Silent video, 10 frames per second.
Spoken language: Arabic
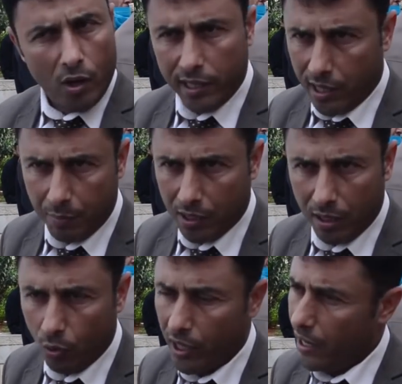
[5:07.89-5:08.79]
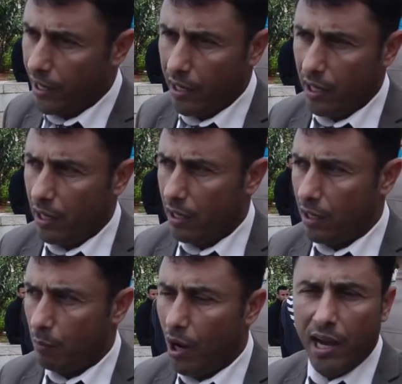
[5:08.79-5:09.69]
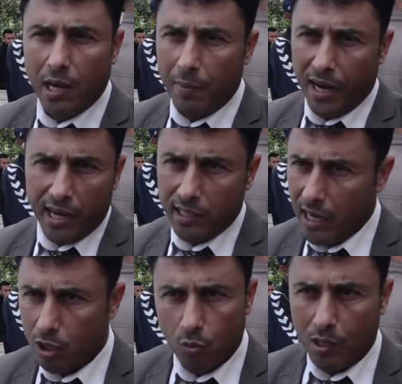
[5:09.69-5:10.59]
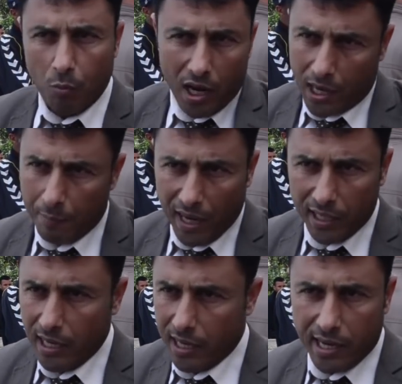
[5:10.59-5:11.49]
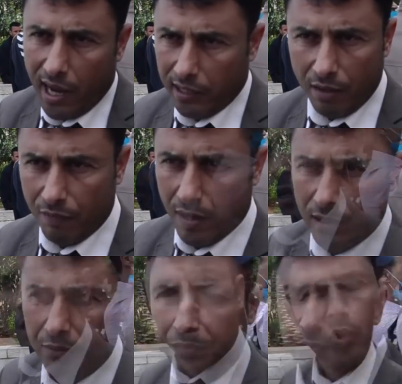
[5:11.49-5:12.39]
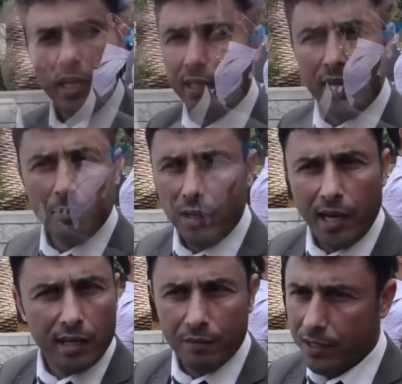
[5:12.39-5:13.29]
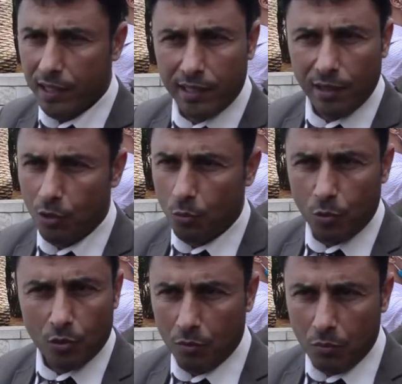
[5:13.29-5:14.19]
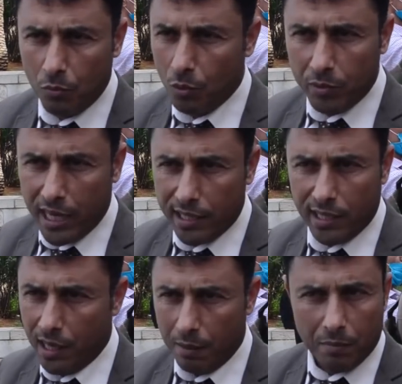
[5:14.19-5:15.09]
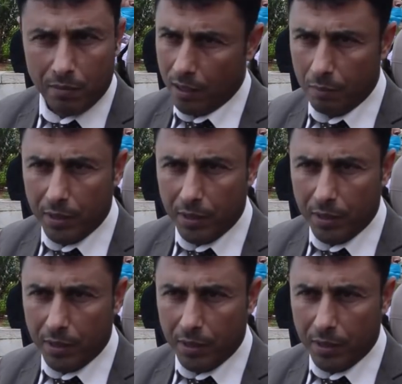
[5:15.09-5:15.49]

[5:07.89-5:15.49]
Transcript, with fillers: الكل ادلى بيد الويه يعني المحاكمه العادله اجواء المحاكمه العادله كنا حاضرين فيها موكلي دائما الحاله النفسيه ديالو ممتازه